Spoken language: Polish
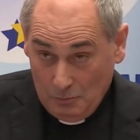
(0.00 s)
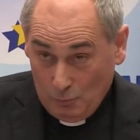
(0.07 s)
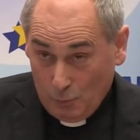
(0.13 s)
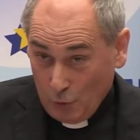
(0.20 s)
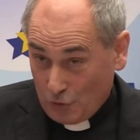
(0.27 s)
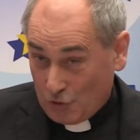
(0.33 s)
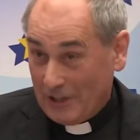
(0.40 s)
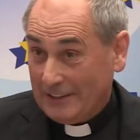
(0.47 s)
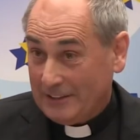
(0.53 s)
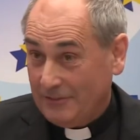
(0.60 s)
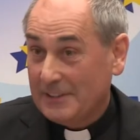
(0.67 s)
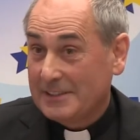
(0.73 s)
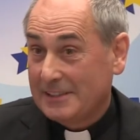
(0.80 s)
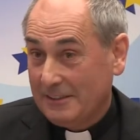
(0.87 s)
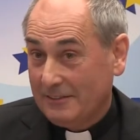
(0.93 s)
Budżet
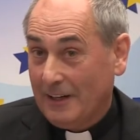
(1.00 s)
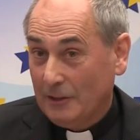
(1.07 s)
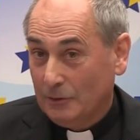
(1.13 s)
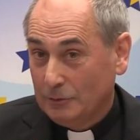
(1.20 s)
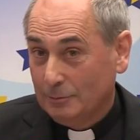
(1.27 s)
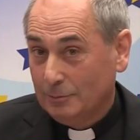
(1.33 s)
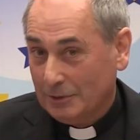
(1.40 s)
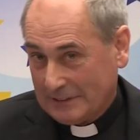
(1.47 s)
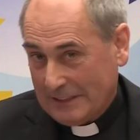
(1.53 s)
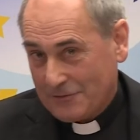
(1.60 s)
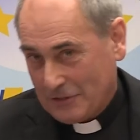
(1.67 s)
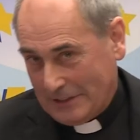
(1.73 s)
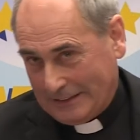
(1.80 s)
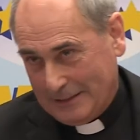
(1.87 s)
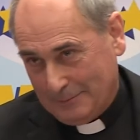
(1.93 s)
festiwalu, bo
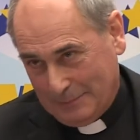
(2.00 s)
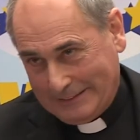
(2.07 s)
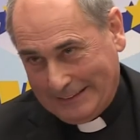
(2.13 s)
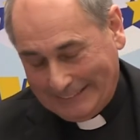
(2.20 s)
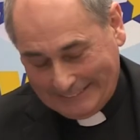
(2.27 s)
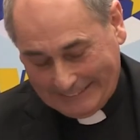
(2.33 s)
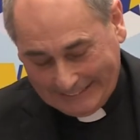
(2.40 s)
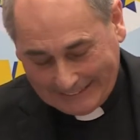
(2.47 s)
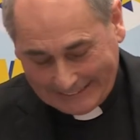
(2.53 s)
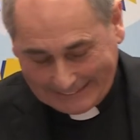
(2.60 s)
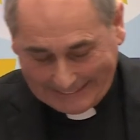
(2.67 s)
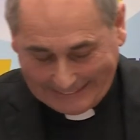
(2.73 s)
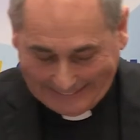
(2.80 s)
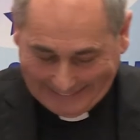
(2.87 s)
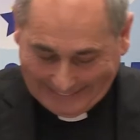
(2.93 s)
zawsze takie pytanie
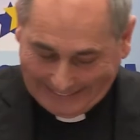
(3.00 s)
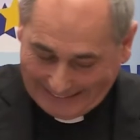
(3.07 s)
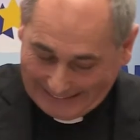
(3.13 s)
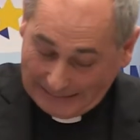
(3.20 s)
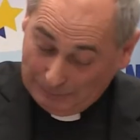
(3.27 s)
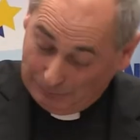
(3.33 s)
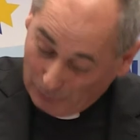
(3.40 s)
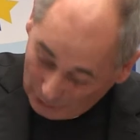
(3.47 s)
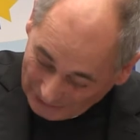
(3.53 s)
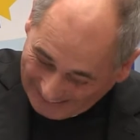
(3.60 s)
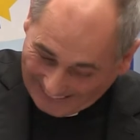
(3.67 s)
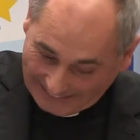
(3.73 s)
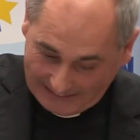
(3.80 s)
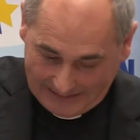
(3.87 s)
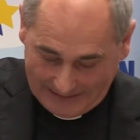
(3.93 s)
jest, jest
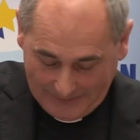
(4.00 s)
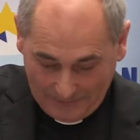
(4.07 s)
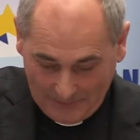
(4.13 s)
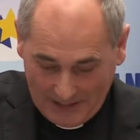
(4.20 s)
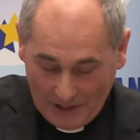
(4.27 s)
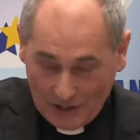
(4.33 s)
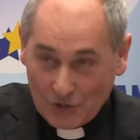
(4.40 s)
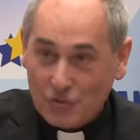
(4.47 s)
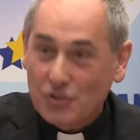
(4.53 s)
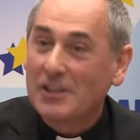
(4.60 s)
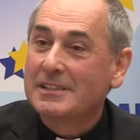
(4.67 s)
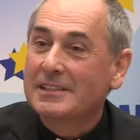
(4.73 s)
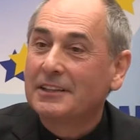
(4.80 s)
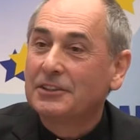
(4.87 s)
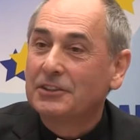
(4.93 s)
ponad
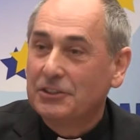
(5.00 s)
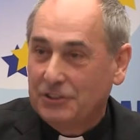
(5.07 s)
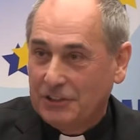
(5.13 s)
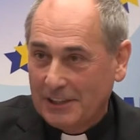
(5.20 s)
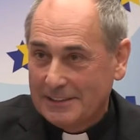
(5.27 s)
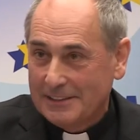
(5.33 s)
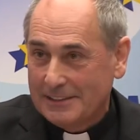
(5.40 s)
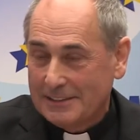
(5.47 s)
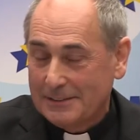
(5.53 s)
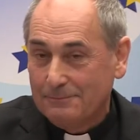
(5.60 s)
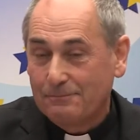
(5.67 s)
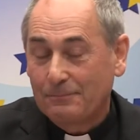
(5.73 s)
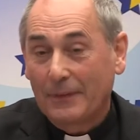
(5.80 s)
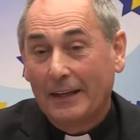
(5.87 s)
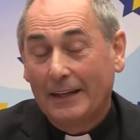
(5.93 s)
600 mm, tysięcy
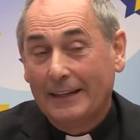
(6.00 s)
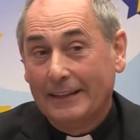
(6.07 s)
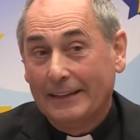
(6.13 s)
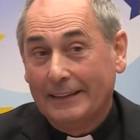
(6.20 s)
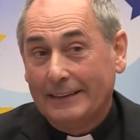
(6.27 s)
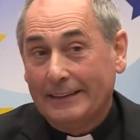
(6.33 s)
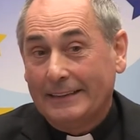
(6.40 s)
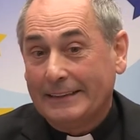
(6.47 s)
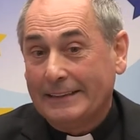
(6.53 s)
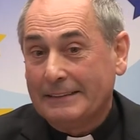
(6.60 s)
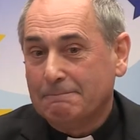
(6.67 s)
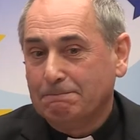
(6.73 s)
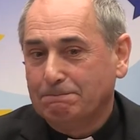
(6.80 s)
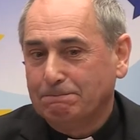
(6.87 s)
y,